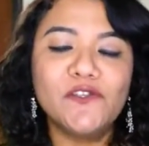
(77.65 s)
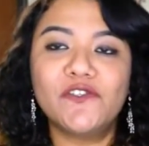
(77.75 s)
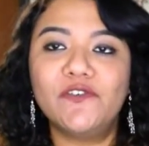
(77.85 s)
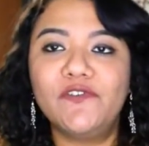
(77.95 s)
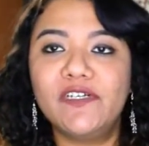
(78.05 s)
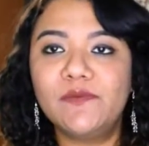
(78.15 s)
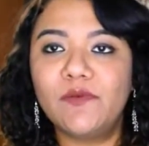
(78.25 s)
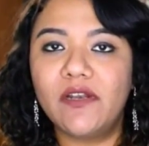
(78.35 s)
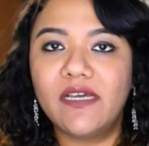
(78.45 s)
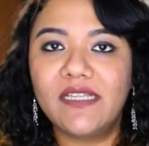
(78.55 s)
सो द फर्स्ट
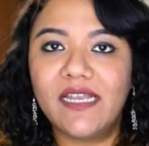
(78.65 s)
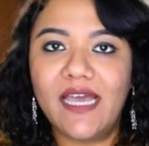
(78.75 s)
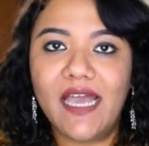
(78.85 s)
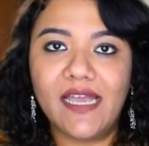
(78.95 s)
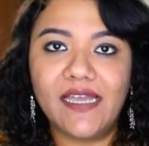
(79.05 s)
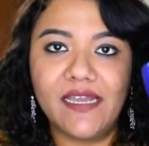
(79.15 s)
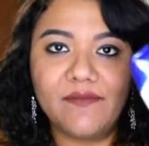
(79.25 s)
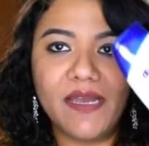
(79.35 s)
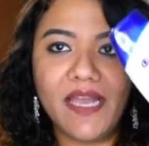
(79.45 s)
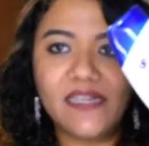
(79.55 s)
प्रोडक्ट दैट आई गेट
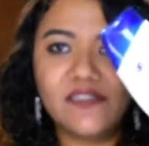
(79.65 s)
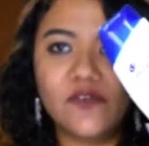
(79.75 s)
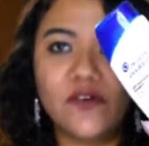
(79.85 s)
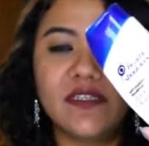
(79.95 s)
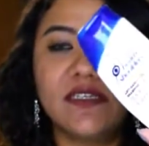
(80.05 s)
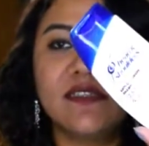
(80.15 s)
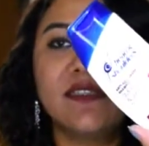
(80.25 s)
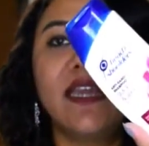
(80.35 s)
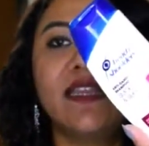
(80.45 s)
माई हैंड्स ऑन इज़ हेड